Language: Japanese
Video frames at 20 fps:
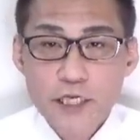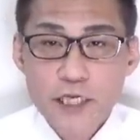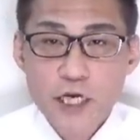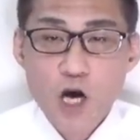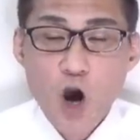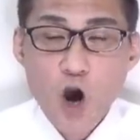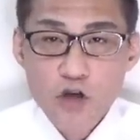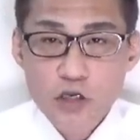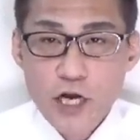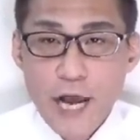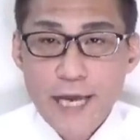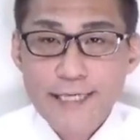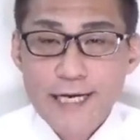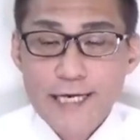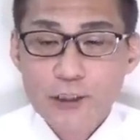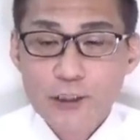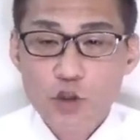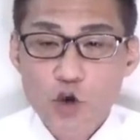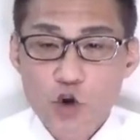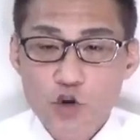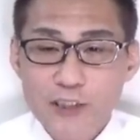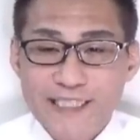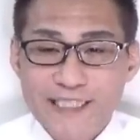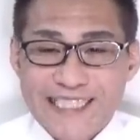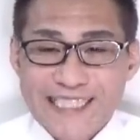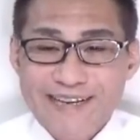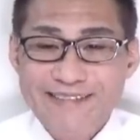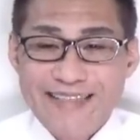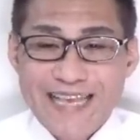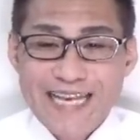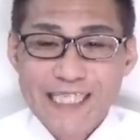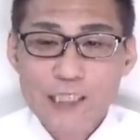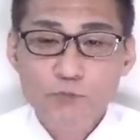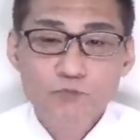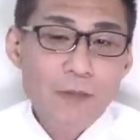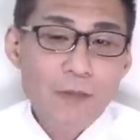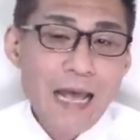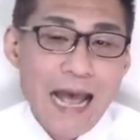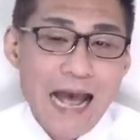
日本改革党、靴沢です。